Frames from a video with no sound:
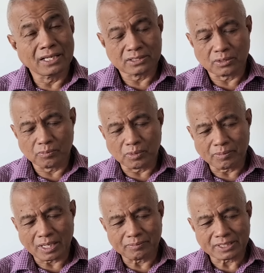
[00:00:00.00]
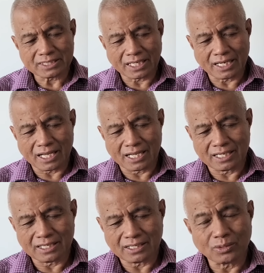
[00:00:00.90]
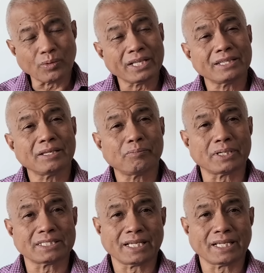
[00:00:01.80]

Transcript: So, bumaba siya ng 20%.